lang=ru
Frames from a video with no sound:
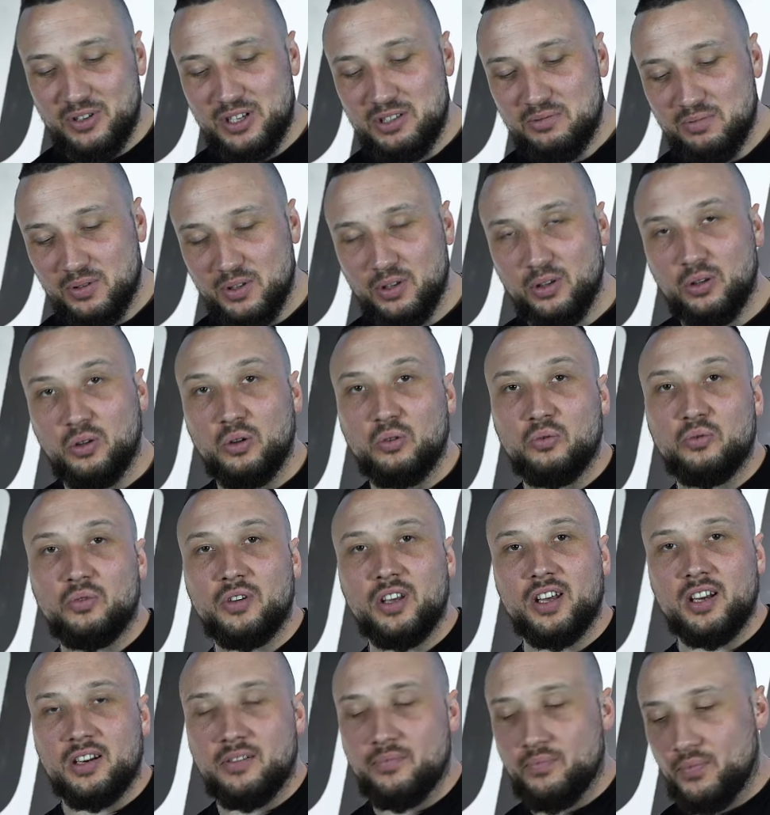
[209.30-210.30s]
у нас пойдет
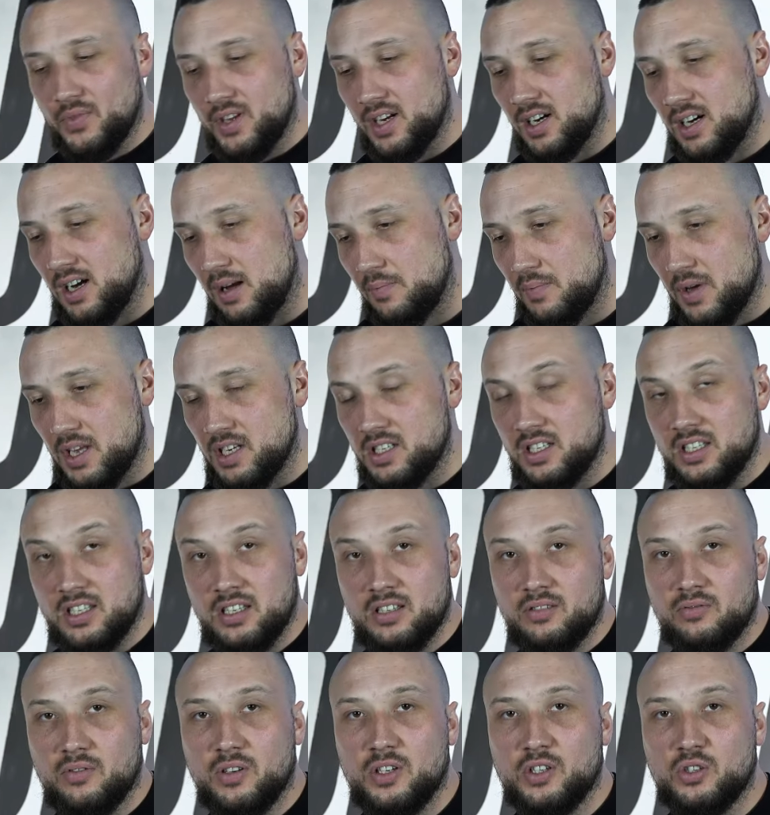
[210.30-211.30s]
Люмфер. А, опять же, со
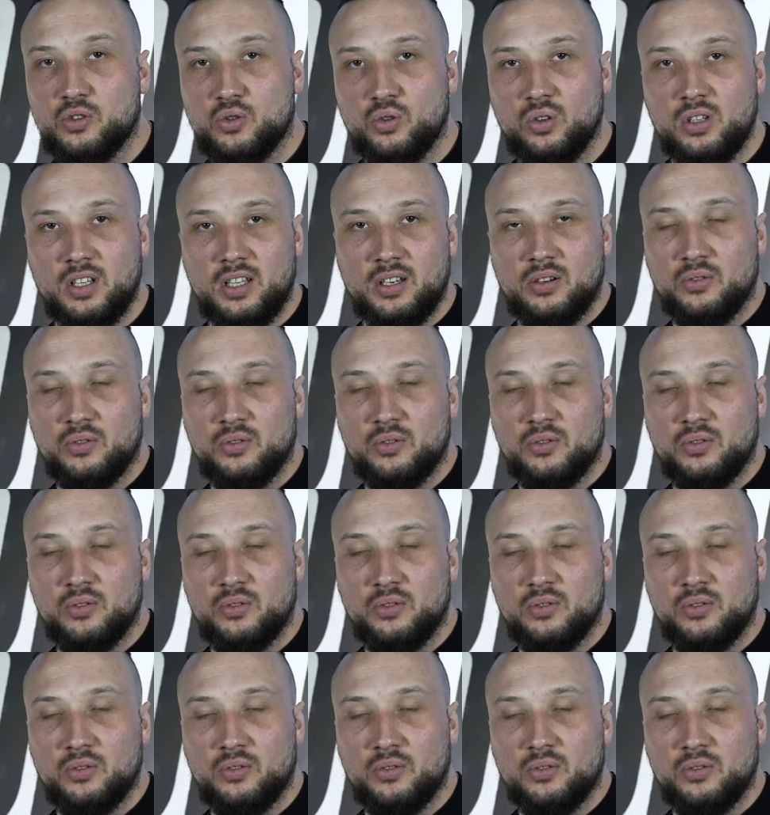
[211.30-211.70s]
своей школы,